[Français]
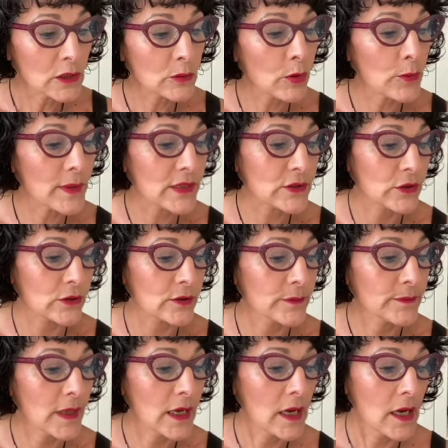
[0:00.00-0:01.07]
Donc, première chose.
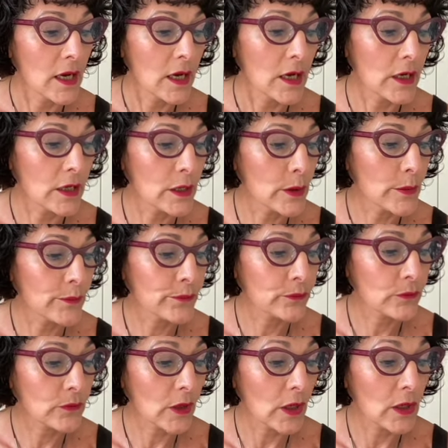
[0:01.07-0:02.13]

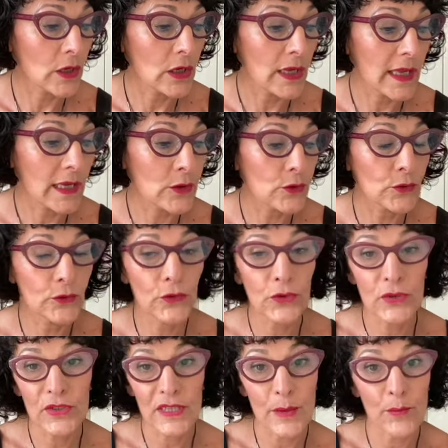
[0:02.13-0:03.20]
et le
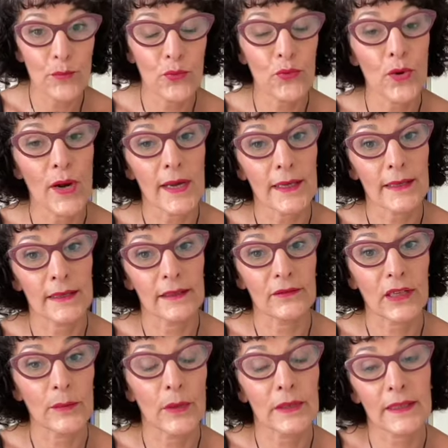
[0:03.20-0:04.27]
deuxième point qui est
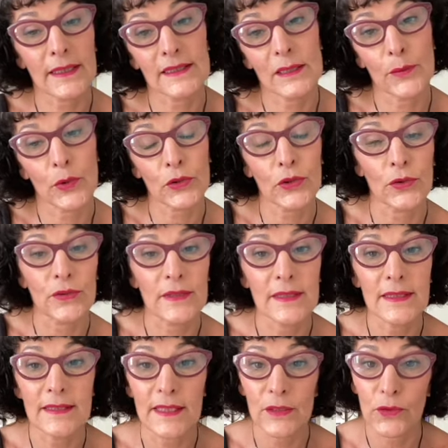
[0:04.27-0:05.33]
vraiment très important
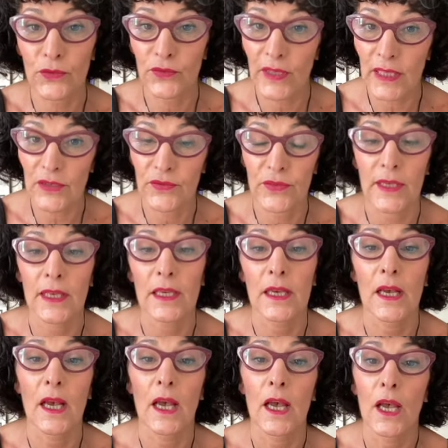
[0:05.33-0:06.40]
aussi, c'est de vérifier
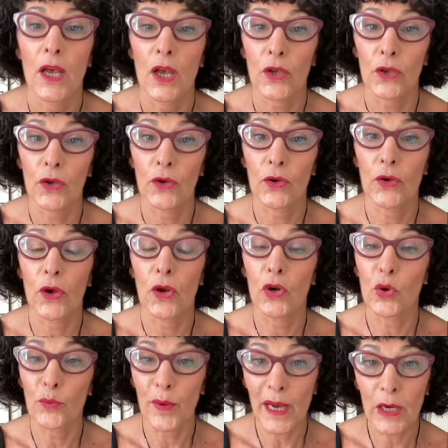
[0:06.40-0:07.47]
que
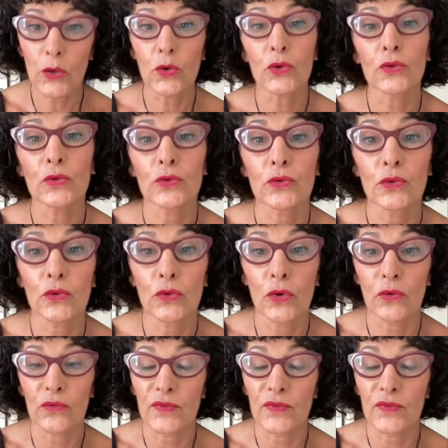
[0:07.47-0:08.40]
le parcours de ton